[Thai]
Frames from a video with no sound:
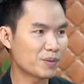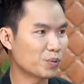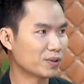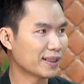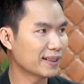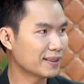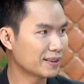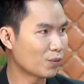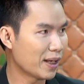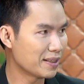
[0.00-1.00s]
ปุ่นท่านหนึ่
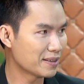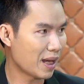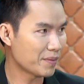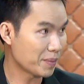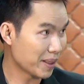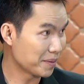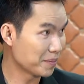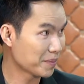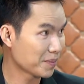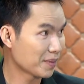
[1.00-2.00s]
งวัย
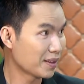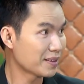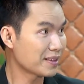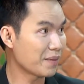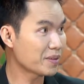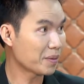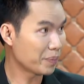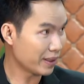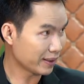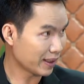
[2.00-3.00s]
31
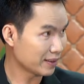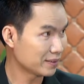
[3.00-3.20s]
31ปีเองนะ